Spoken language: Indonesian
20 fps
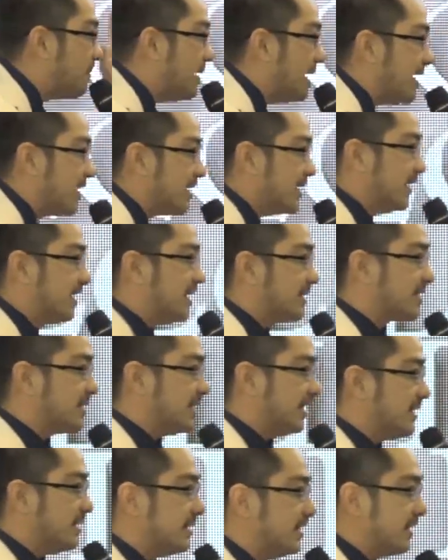banget
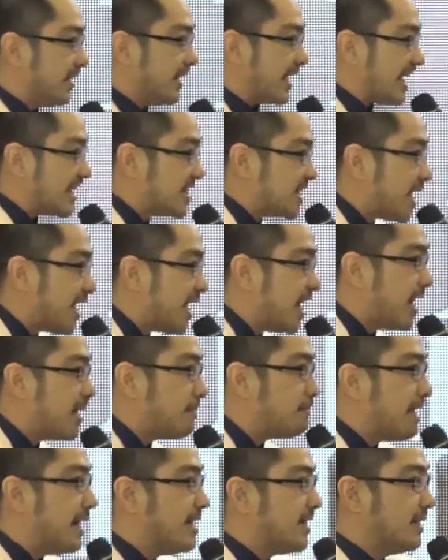ya, rese
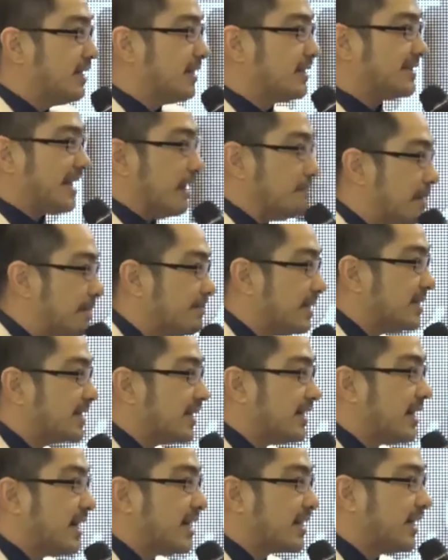banget sampah
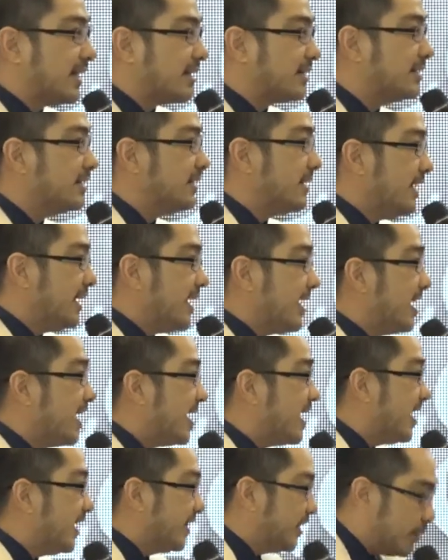masyarakat
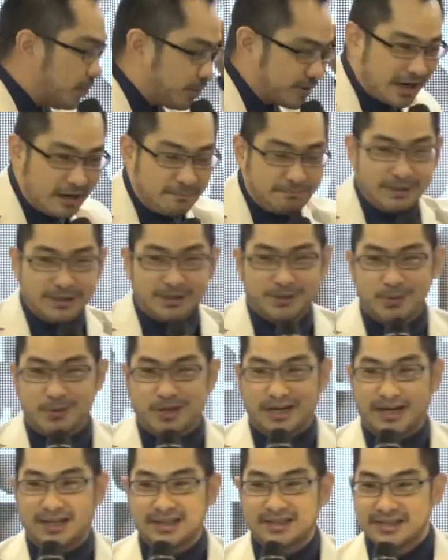Eh, diurapi
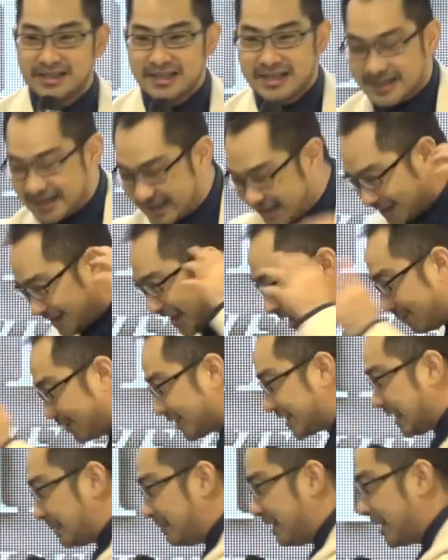Tuhan. Kita takut sama